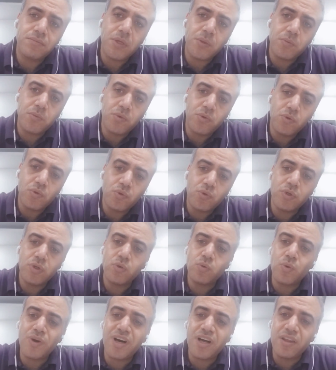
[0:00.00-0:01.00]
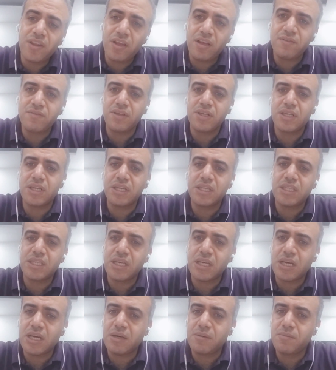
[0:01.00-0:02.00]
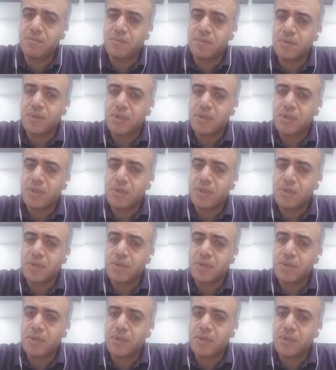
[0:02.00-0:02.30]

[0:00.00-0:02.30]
مبذول واضح في الكتاب